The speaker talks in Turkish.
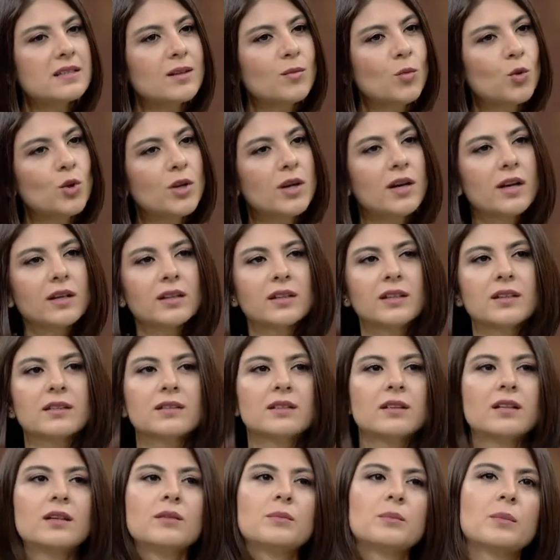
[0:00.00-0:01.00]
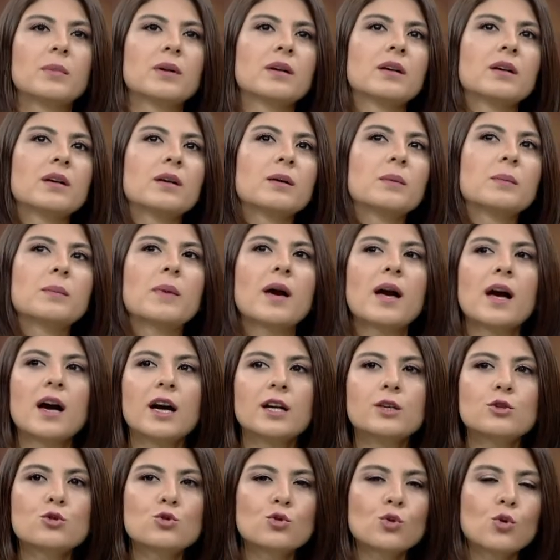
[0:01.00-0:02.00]
olarak ya da e, hani
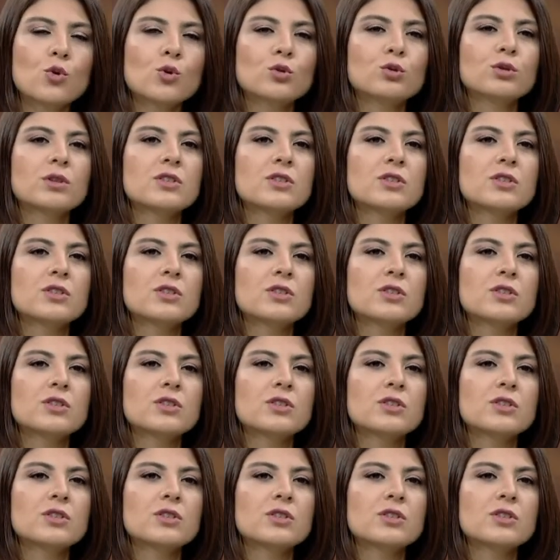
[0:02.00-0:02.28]
şu konuda